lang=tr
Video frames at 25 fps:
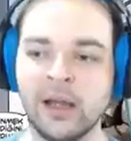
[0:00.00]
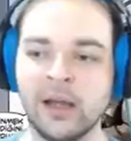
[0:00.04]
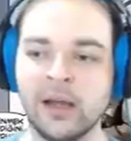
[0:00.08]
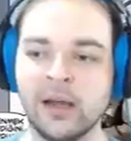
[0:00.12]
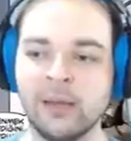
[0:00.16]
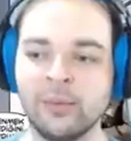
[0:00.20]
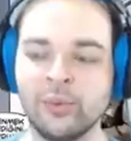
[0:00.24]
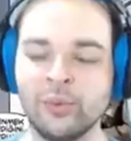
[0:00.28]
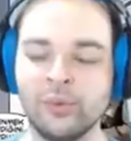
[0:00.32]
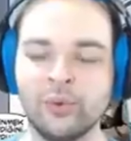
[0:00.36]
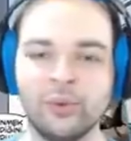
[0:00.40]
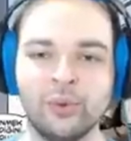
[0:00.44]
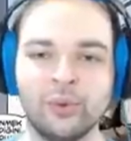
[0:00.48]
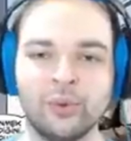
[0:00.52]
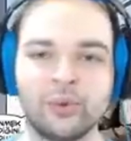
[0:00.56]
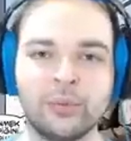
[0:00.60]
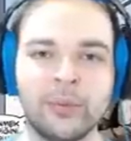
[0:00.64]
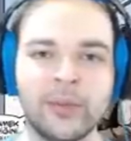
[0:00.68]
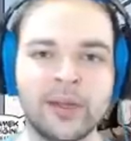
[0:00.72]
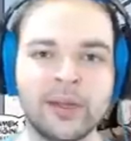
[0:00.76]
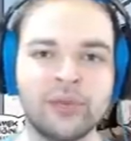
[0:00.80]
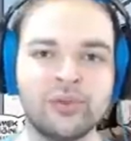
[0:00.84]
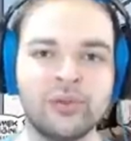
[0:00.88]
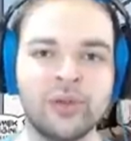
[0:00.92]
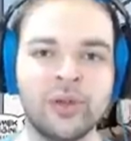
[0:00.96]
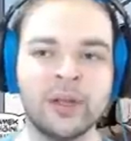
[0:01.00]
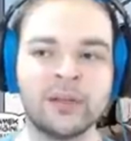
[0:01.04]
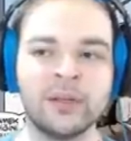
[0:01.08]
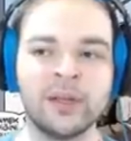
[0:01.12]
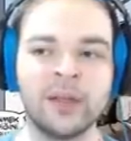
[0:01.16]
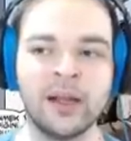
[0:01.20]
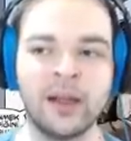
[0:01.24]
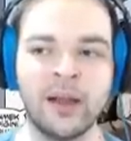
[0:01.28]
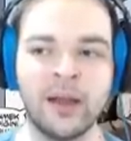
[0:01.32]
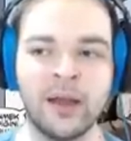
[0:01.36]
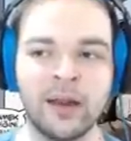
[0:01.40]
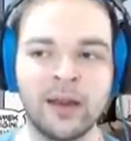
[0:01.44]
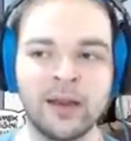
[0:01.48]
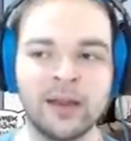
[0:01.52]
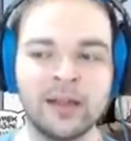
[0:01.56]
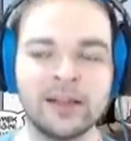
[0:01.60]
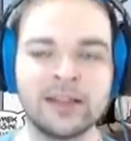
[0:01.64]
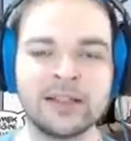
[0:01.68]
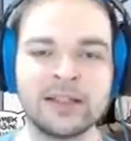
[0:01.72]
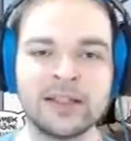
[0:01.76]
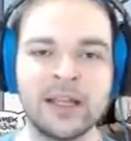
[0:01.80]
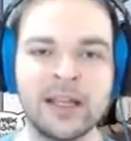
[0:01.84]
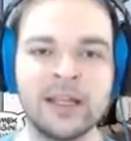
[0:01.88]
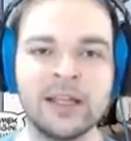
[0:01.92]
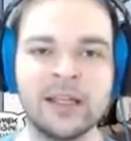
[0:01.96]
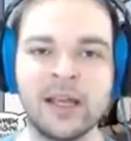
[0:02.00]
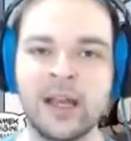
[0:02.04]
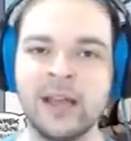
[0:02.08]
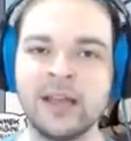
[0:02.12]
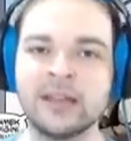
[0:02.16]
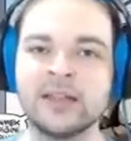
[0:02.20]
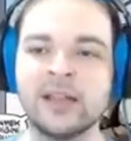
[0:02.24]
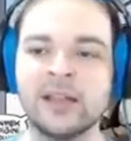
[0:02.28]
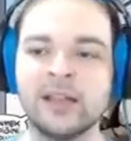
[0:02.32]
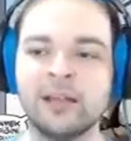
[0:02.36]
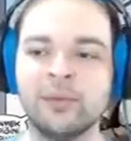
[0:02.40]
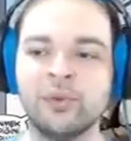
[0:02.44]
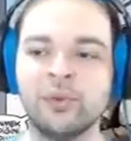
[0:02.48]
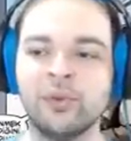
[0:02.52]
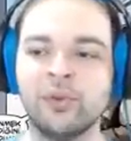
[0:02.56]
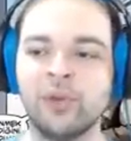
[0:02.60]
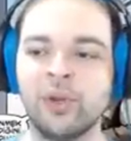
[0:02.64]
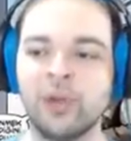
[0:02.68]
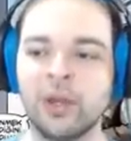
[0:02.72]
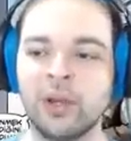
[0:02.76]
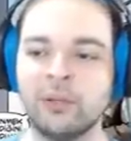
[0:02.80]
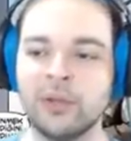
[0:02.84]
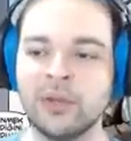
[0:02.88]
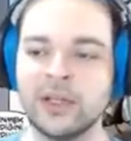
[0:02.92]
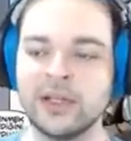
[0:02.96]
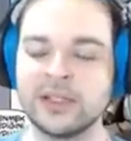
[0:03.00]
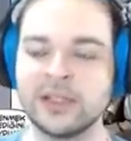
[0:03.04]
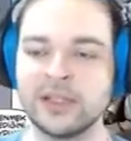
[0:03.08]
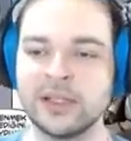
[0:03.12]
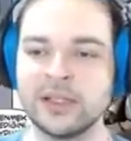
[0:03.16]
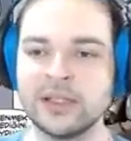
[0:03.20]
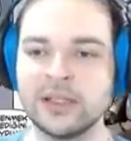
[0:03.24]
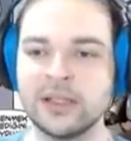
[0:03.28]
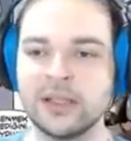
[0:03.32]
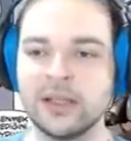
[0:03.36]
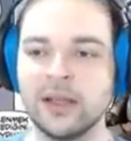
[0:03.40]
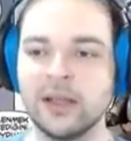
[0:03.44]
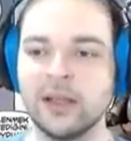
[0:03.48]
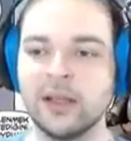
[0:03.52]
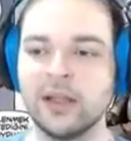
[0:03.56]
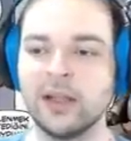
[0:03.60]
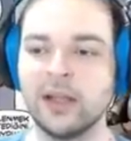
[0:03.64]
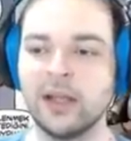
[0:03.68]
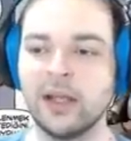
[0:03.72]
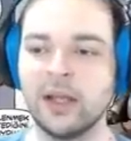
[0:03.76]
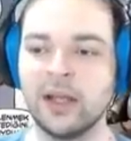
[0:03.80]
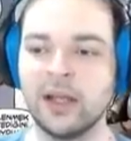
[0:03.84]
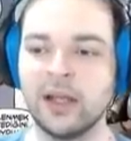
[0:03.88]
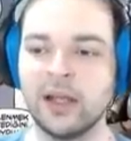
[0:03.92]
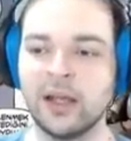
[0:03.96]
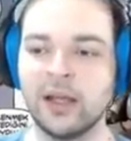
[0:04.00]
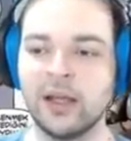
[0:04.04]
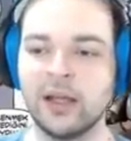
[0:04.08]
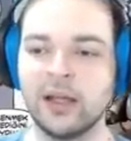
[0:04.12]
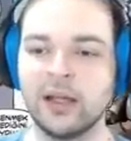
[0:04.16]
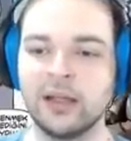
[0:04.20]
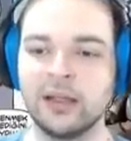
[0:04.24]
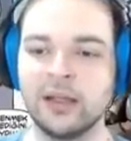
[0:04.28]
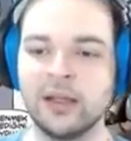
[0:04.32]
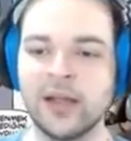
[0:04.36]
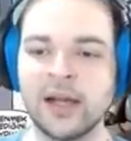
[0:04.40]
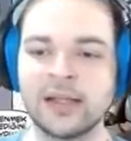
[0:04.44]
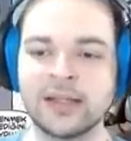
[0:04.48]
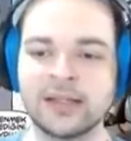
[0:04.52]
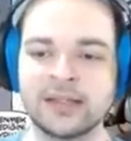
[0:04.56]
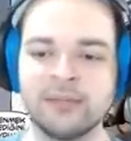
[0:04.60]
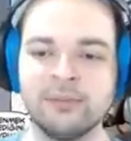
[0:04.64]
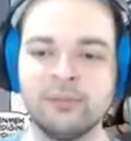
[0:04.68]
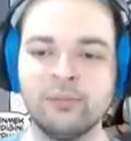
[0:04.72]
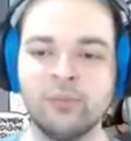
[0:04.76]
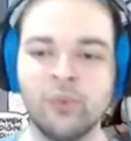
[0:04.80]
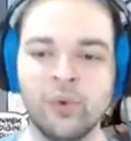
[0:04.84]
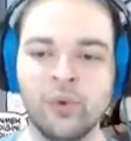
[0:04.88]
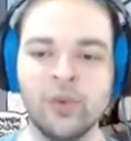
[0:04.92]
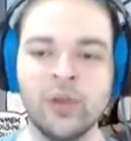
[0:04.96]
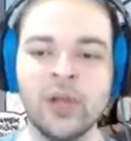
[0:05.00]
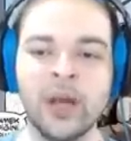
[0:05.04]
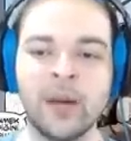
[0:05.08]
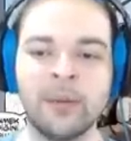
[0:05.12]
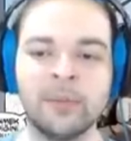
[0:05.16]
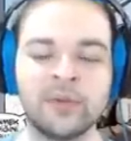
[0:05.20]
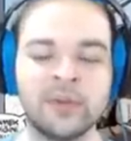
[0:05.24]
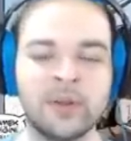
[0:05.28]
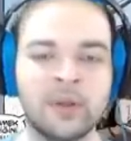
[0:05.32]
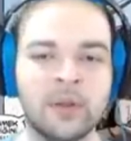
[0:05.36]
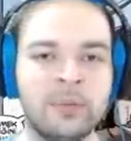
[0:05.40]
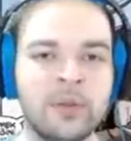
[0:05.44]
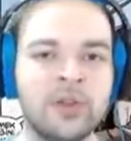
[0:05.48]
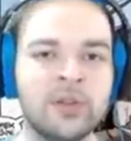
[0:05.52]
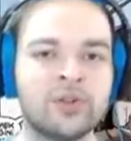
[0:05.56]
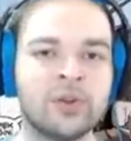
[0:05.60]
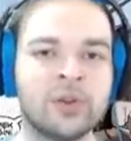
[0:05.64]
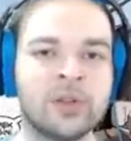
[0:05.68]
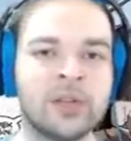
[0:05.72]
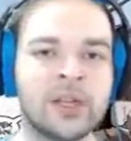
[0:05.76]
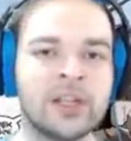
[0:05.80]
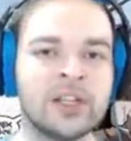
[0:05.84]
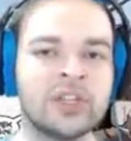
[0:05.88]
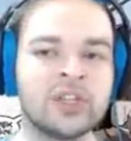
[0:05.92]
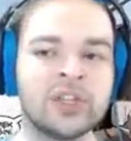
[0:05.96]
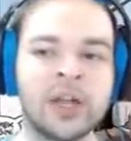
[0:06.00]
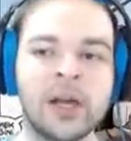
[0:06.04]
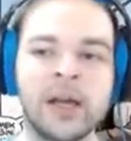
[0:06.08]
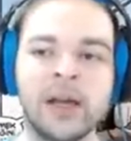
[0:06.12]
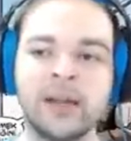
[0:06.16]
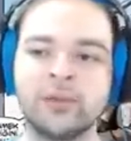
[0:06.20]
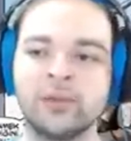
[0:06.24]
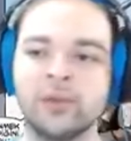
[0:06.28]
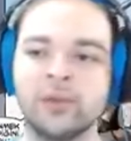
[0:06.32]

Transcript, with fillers: Bunu unutmak istiyor. Hatta Garen'in kısa hikayesinde de bunu görebilirsiniz e, Lux'ın büyü yaptığını birçok kez şahit